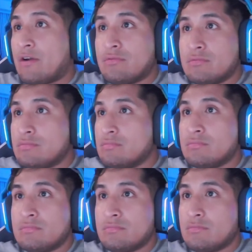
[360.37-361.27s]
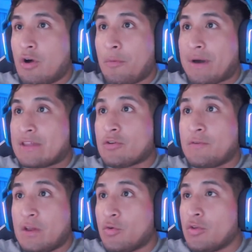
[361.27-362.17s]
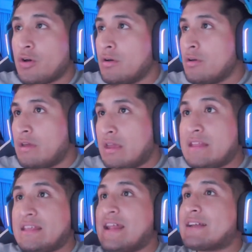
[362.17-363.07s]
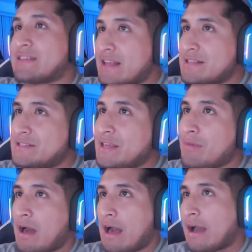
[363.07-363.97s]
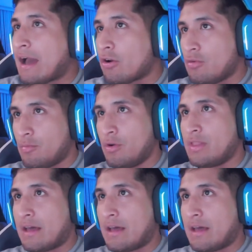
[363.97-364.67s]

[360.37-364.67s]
un objeto filudo y tirársele encima a Carlos Molnar.